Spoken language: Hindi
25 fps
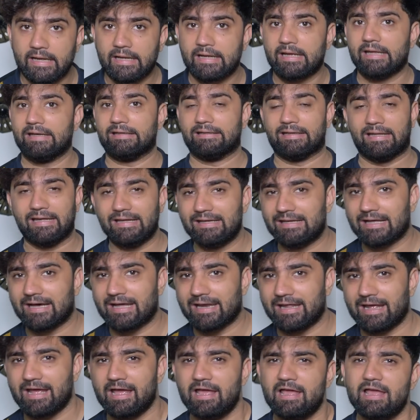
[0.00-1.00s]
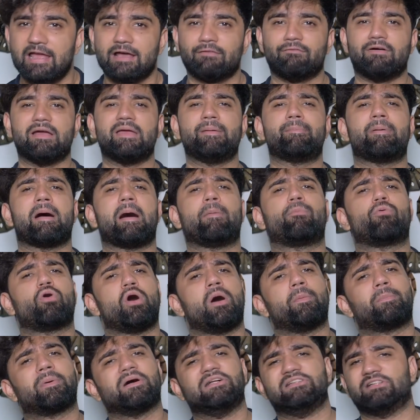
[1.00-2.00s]
हैं कि नहीं लग रहे हैं वहीं पर
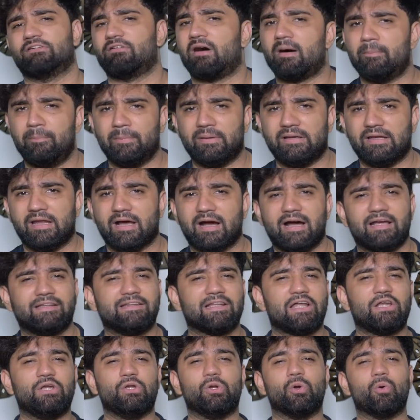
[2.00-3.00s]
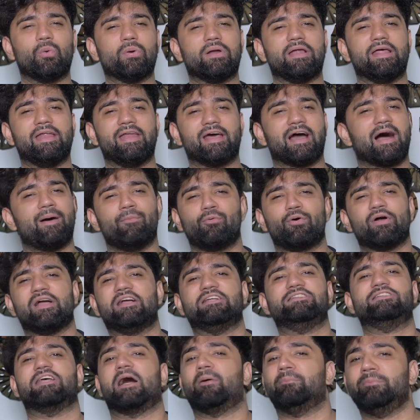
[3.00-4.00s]
आपको आपका जवाब मिल जाएगा इतना लोड लेने का हमको
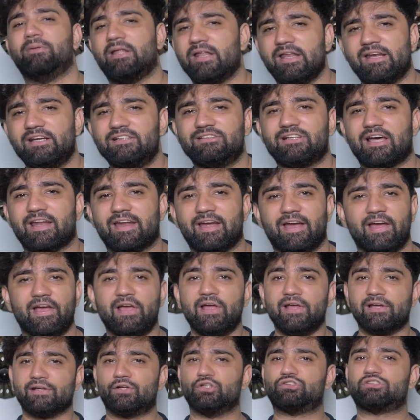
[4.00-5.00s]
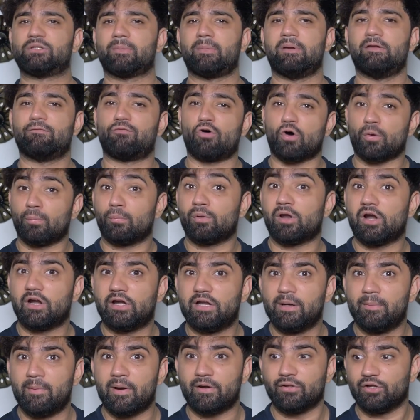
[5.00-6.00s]
एग्ज़ाम देने नहीं जा रहे हैं कि उससे पहले फॉर्म
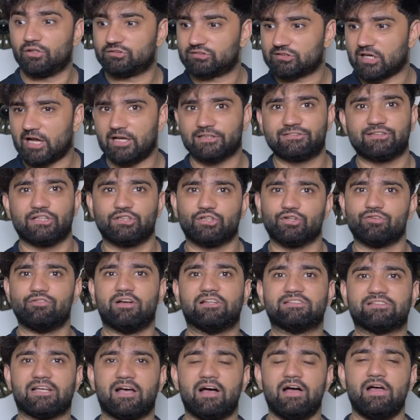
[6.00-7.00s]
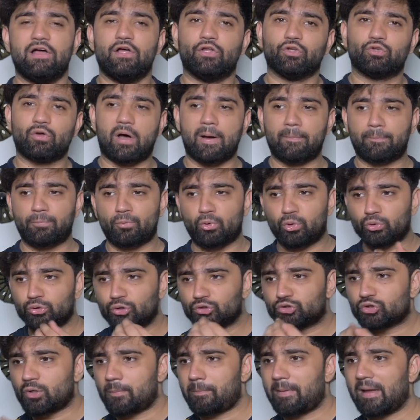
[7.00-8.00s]
उलटने बैठ जाओ अच्छा ऐसा तो वैसा तो आप खुद
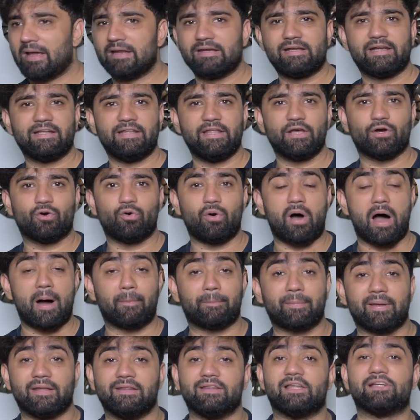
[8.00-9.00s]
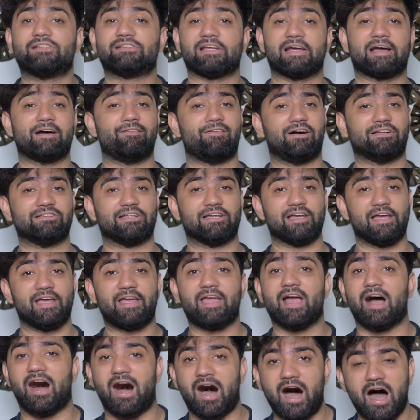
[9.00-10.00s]
उसको पहन के देखो आपके अंदर से एक आवाज़ आएगी
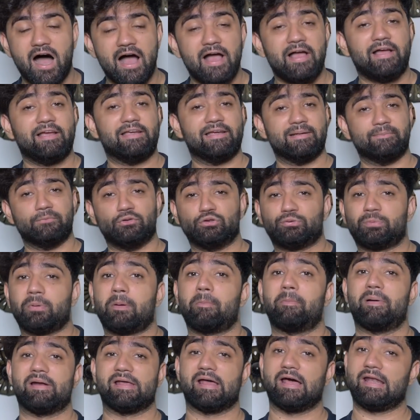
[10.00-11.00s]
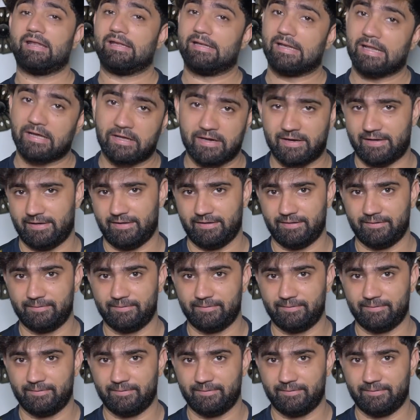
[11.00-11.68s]
कि हाँ ये मुझ पर बढ़िया लग रहा